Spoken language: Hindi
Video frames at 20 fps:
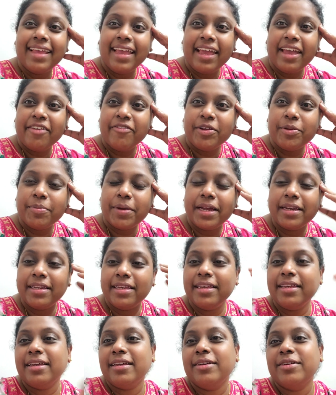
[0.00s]
हे
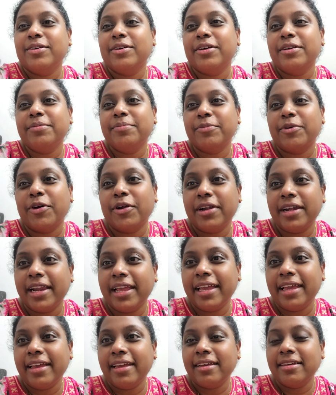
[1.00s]
एवरीबॉडी गुड
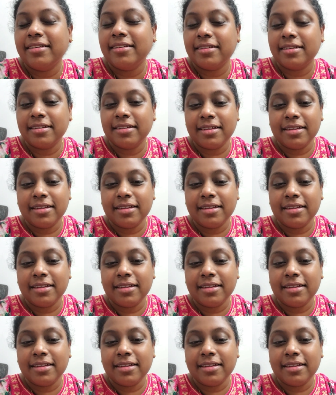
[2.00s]
मॉर्निंग